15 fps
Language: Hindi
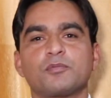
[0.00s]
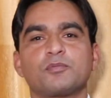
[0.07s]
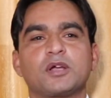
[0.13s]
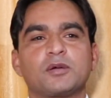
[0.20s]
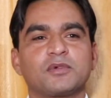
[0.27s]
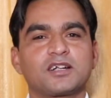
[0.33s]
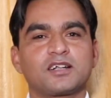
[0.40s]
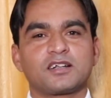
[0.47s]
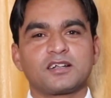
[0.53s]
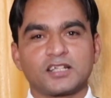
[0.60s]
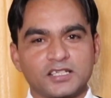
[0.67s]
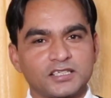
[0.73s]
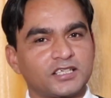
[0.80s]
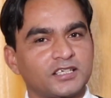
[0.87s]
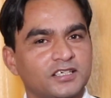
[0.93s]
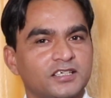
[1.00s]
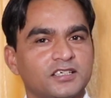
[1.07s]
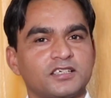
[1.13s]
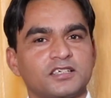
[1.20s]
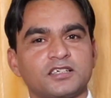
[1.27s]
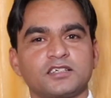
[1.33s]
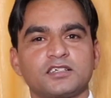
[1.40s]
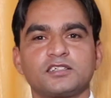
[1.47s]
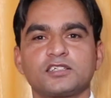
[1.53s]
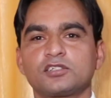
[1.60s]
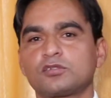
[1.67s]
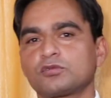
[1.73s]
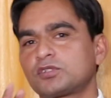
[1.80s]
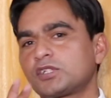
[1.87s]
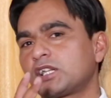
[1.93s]
पेमेंट नहीं देंगे ये
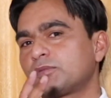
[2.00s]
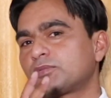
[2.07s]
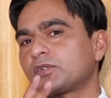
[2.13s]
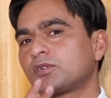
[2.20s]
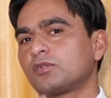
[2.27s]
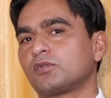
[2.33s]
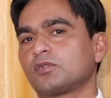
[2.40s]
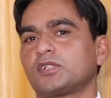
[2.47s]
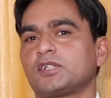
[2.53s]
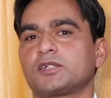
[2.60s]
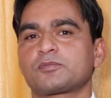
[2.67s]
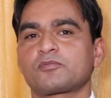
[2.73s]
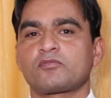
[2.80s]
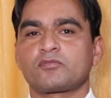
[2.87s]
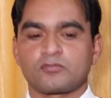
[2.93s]
दूसरे टाइप के लोग होते हैं